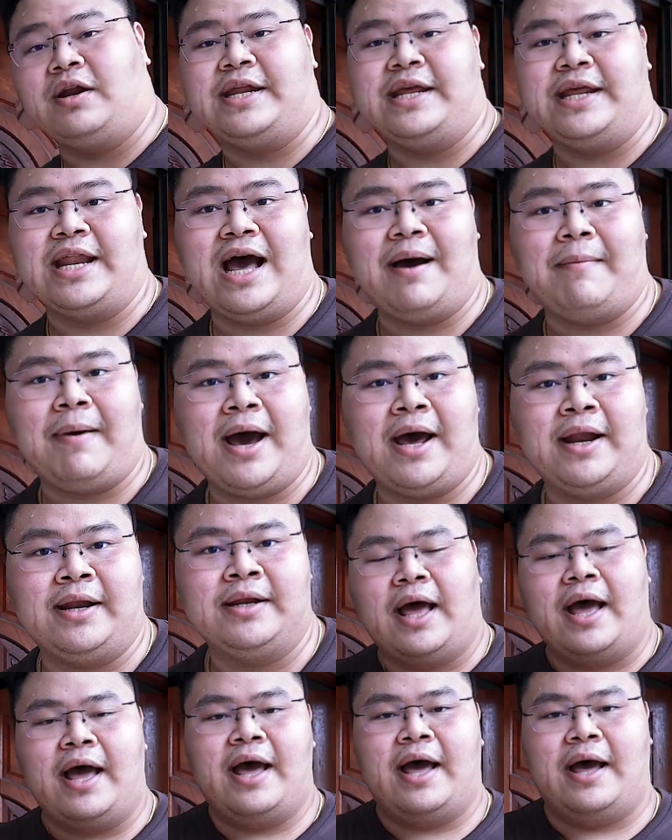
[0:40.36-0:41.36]
รณีหน้าบ้าน
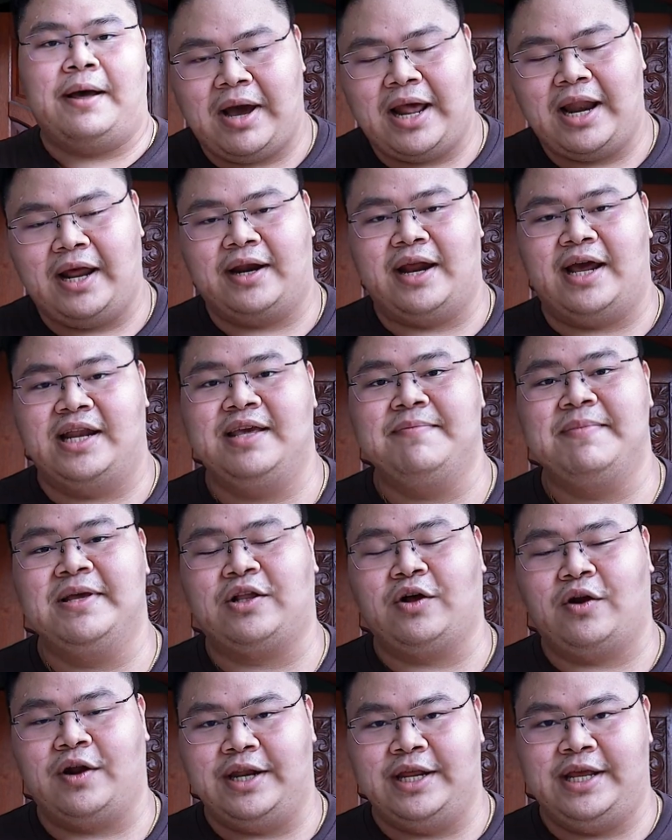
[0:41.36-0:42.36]
ถ้าบ้านหลังไหนที่มี
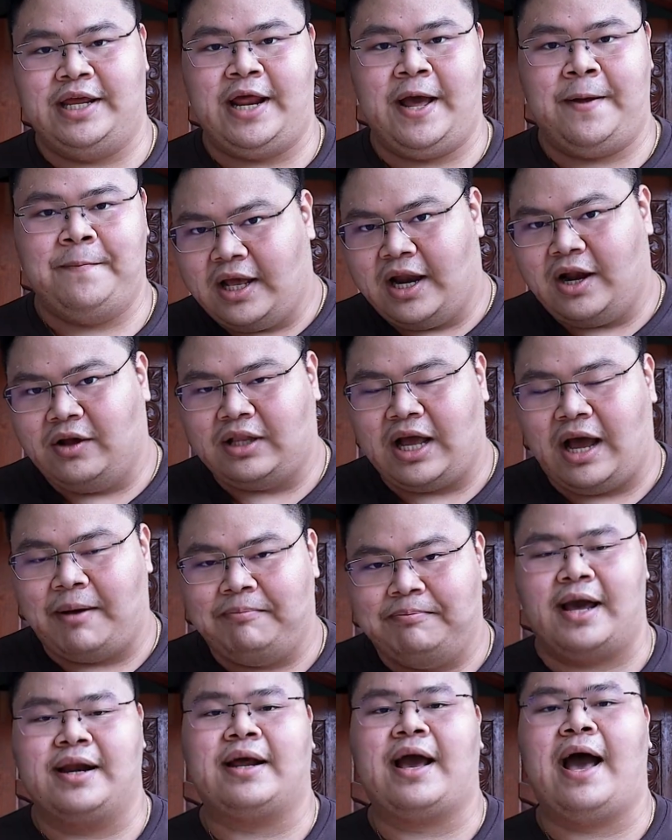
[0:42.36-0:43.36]
ธรณีเนี่ยถ้าเรา
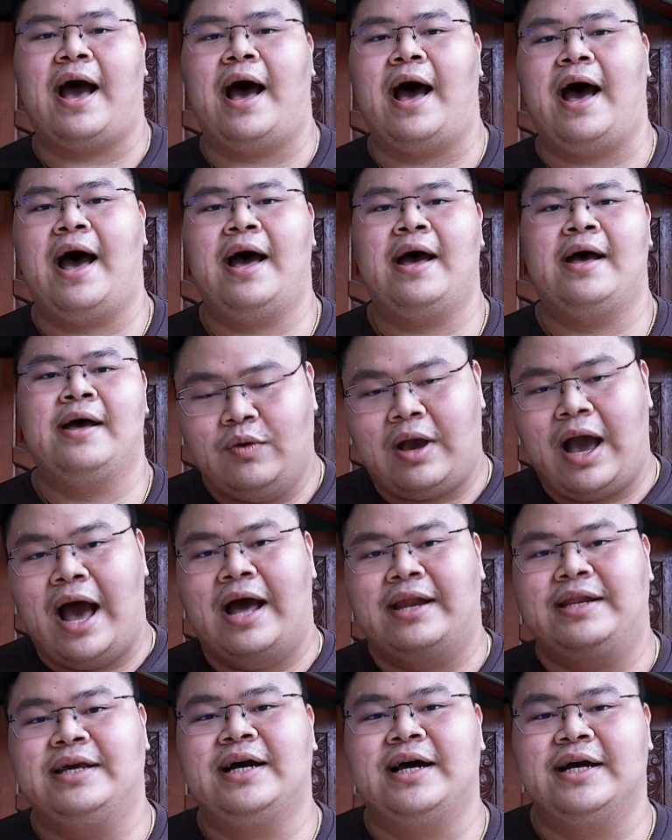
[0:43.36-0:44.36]
ทำการค้าลูก
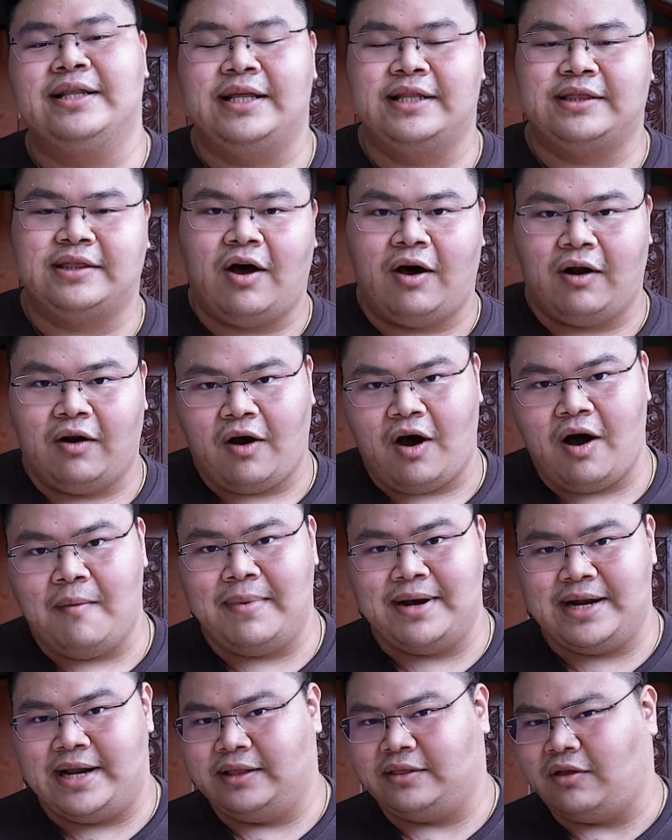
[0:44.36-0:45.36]
ค้าที่เคยติดต่อเราเข้า
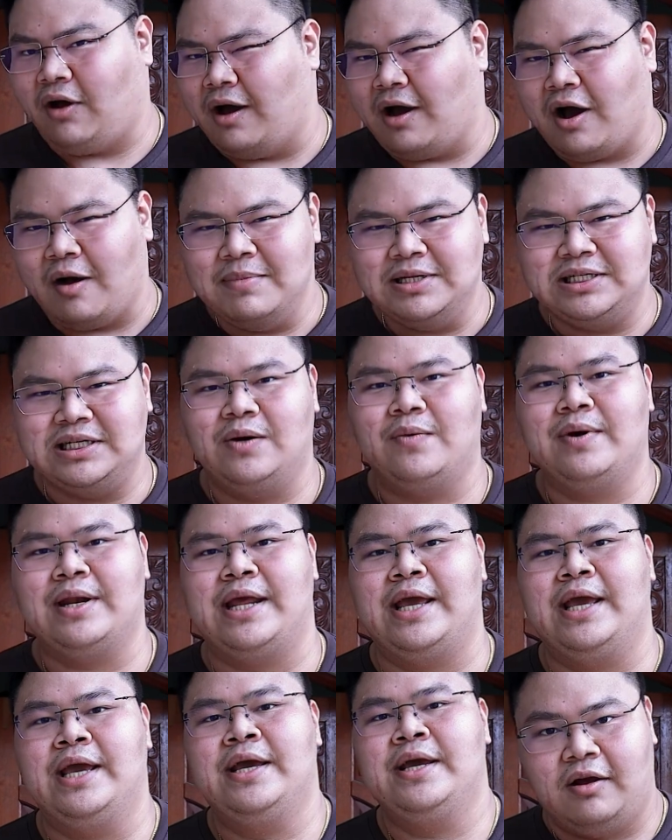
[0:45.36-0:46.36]
มาเนี่ยต่อให้เขาไม่ซื้อวัน
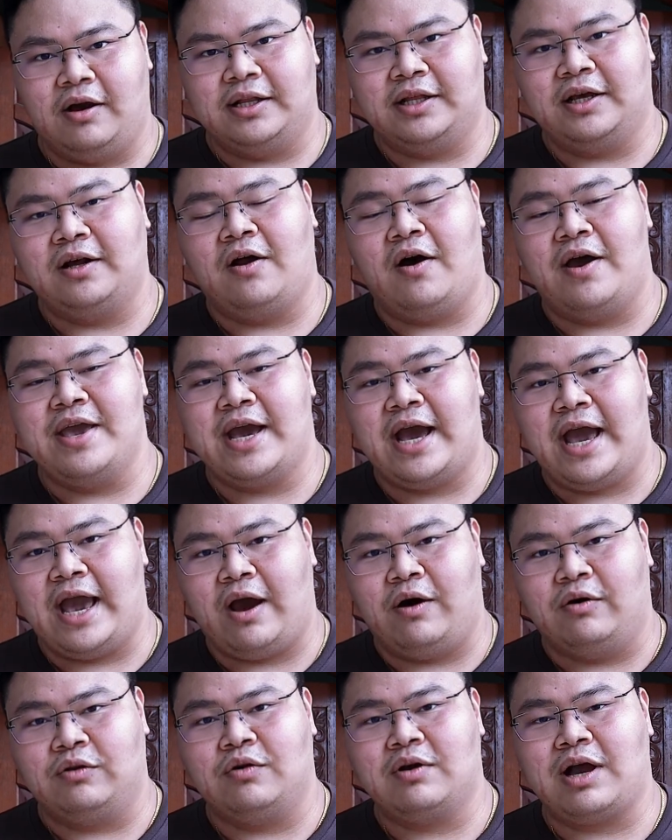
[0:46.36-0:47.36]
นี้ร้อยทั้งร้อยยังไง
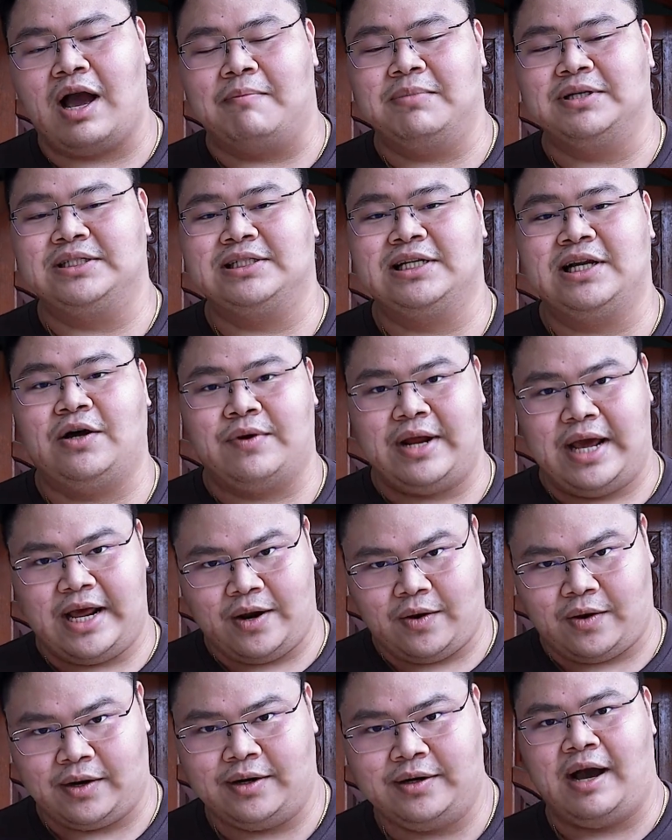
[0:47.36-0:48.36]
เขาต้องกลับมาซื้อเราแน่
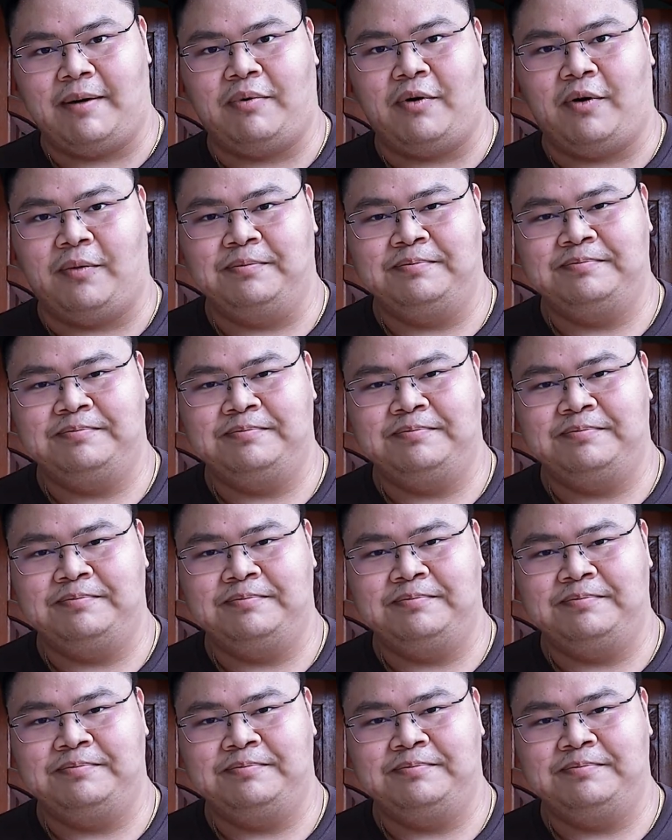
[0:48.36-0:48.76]
นอนครับผม